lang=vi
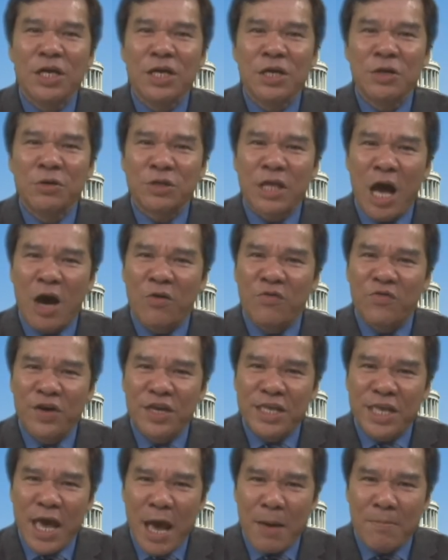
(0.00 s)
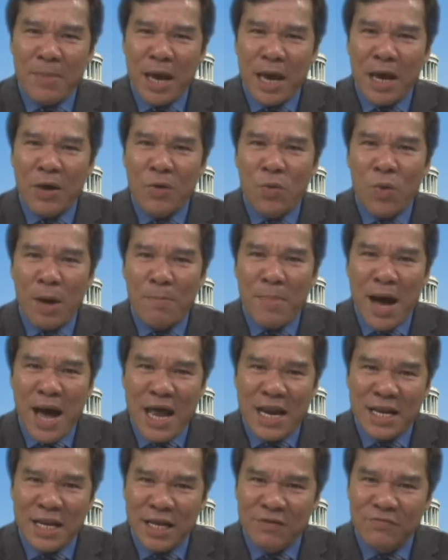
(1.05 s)
Hiếu thảo với cha mẹ qua
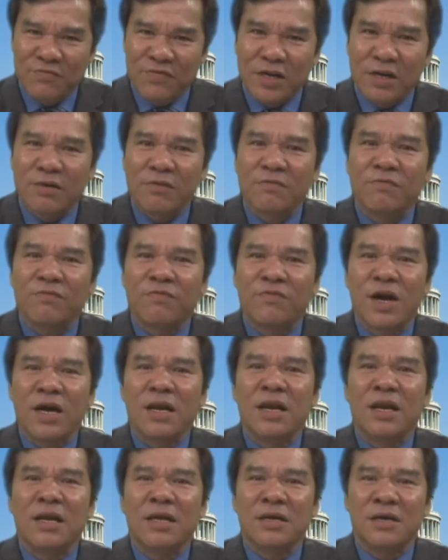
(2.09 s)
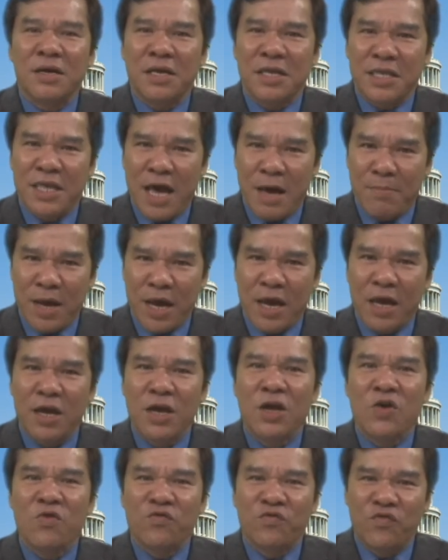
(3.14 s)
ba lĩnh vực vâng lời cha mẹ,
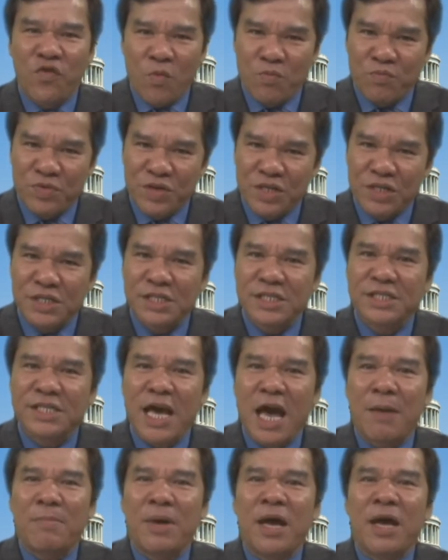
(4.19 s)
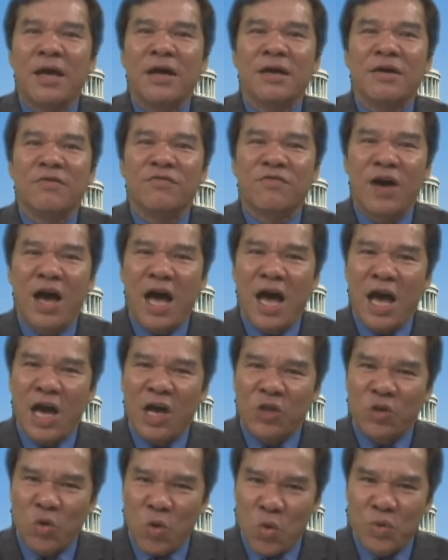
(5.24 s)
phụng dưỡng cha mẹ và
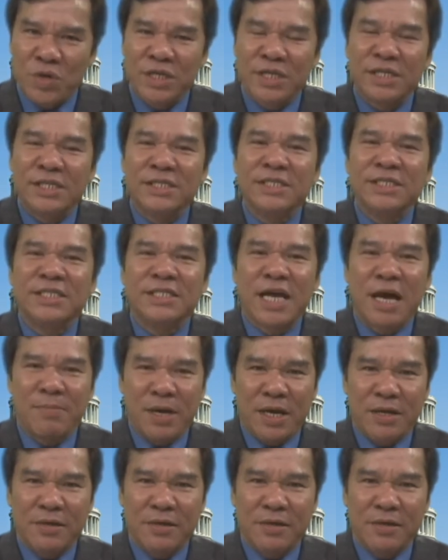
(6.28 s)
tôn kính cha mẹ.